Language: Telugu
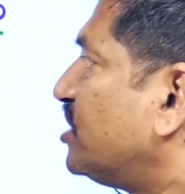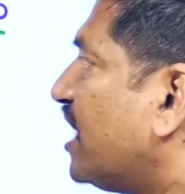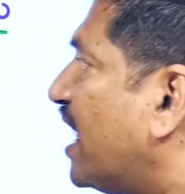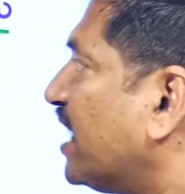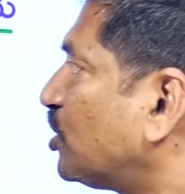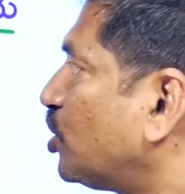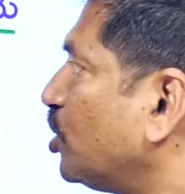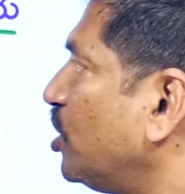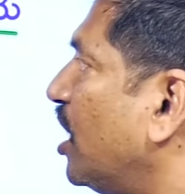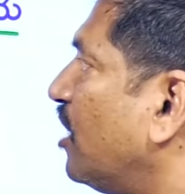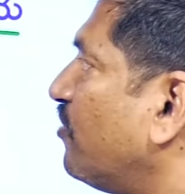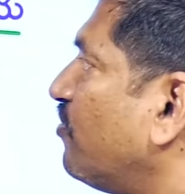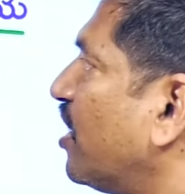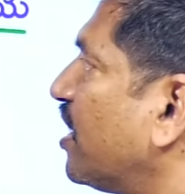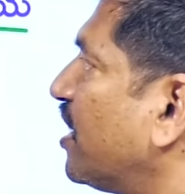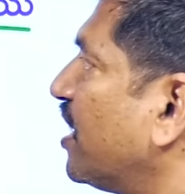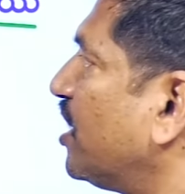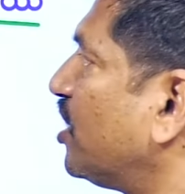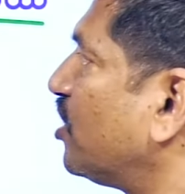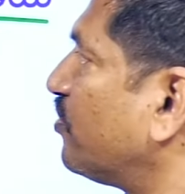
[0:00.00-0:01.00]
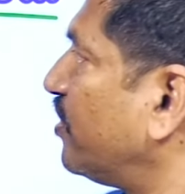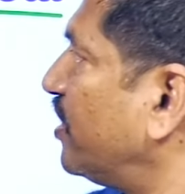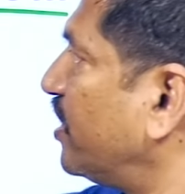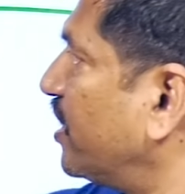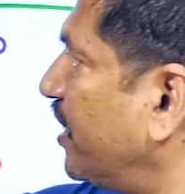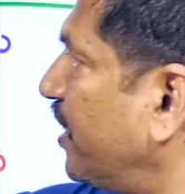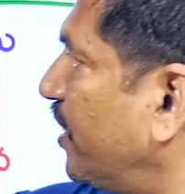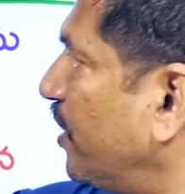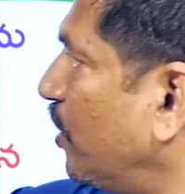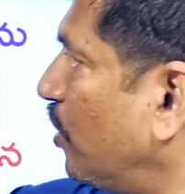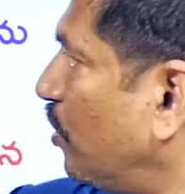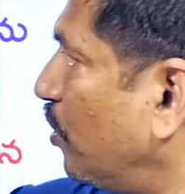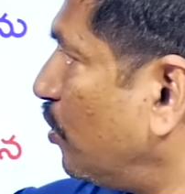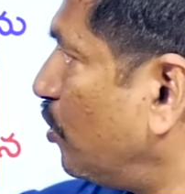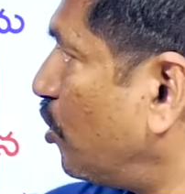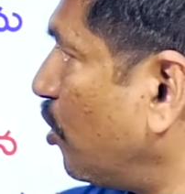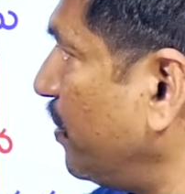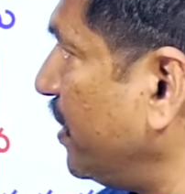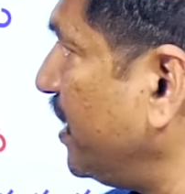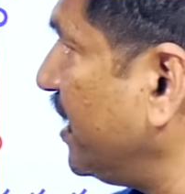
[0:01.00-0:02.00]
జాతీయ అవార్డు అయినటువంటి
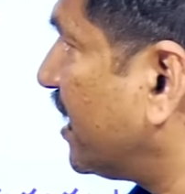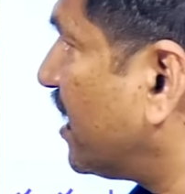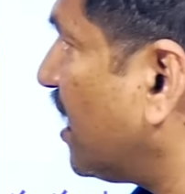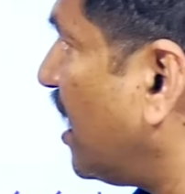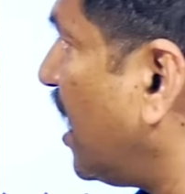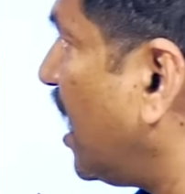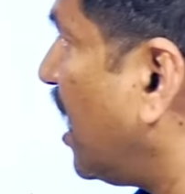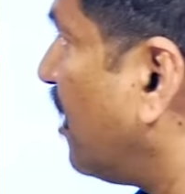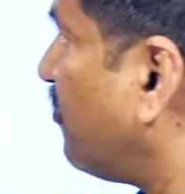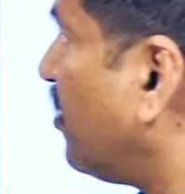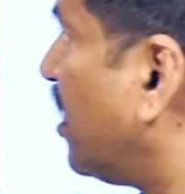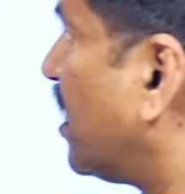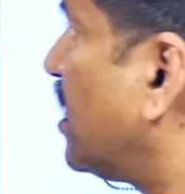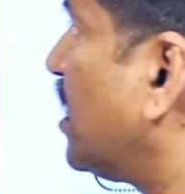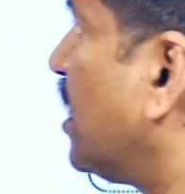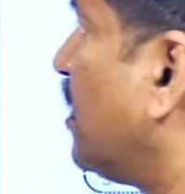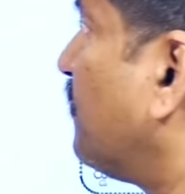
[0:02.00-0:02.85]
డొమినికా అవార్డ్